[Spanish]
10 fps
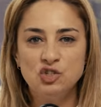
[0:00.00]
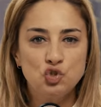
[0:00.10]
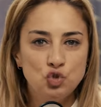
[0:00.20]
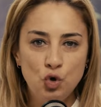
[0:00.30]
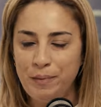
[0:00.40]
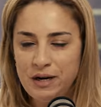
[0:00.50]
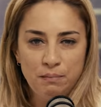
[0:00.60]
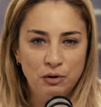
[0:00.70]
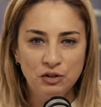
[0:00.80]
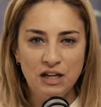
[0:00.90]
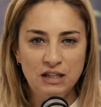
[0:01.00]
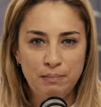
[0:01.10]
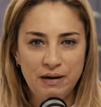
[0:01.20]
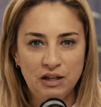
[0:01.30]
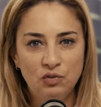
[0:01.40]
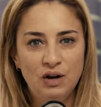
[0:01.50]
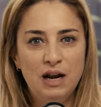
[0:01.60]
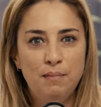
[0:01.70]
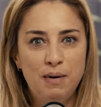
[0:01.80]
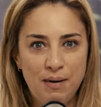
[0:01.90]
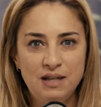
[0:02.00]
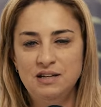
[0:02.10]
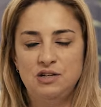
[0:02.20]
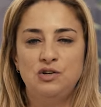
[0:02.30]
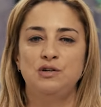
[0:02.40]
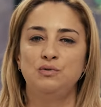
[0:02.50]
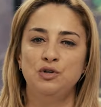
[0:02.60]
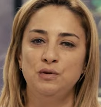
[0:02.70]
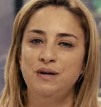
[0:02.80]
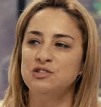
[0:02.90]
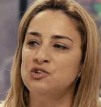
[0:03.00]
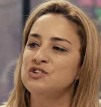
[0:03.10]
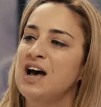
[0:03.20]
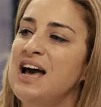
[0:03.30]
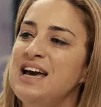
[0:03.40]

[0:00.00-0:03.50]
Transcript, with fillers: súper importante para todas las mamás de niños neurodiversos.